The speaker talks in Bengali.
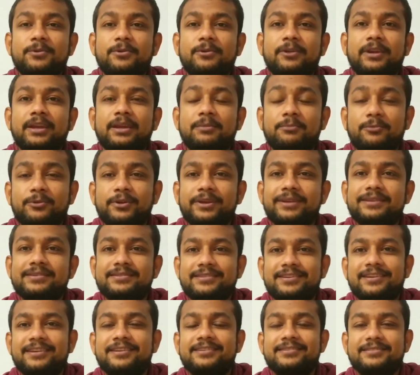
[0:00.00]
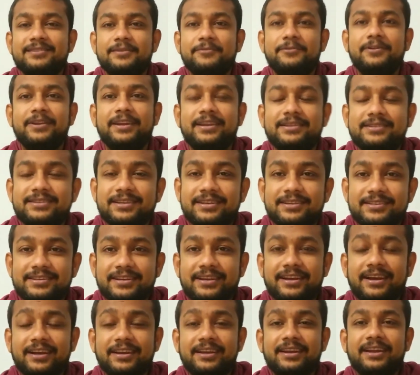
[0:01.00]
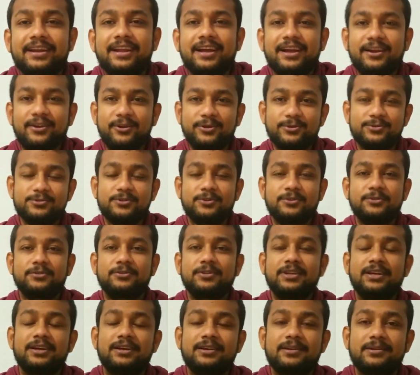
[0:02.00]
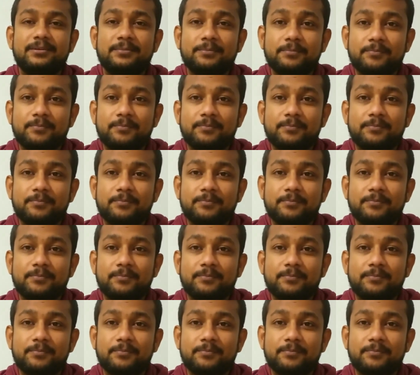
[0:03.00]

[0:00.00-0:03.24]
করে বুয়েন্স এয়ার্সে ফিরেছে সেখানে লাখো জনতার